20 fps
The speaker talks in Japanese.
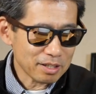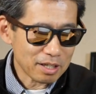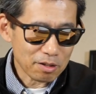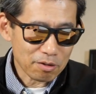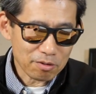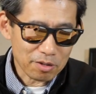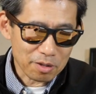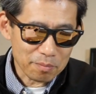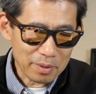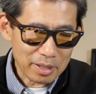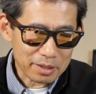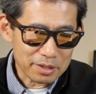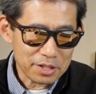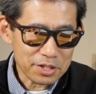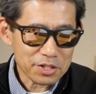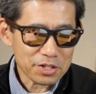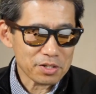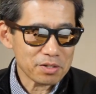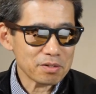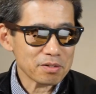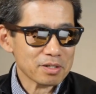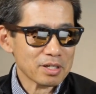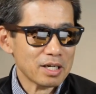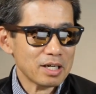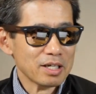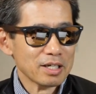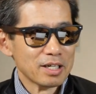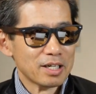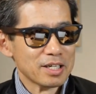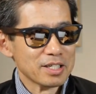なのでまあ2週
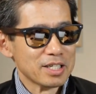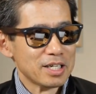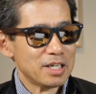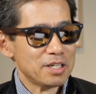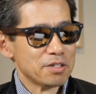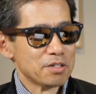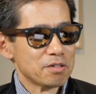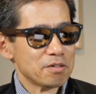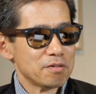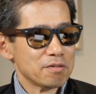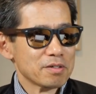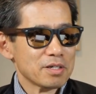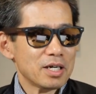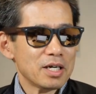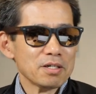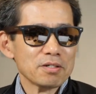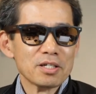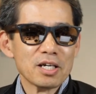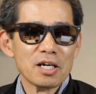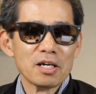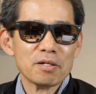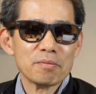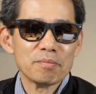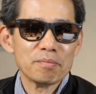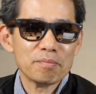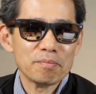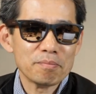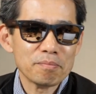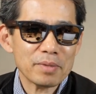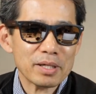間から3週間ぐらい
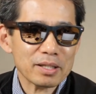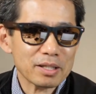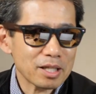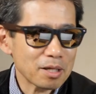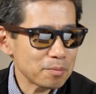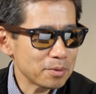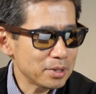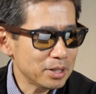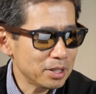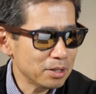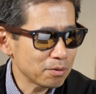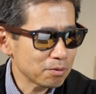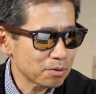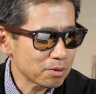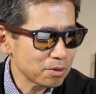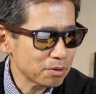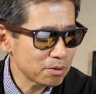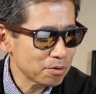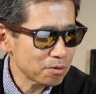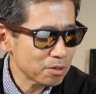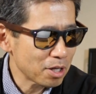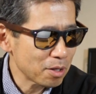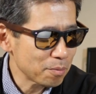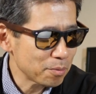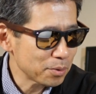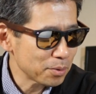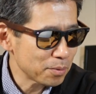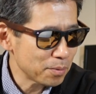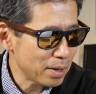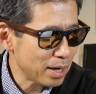待ってもいいよというような
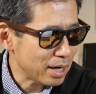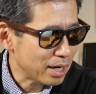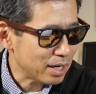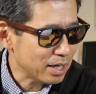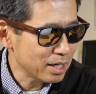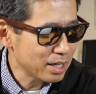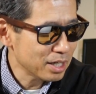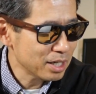ものは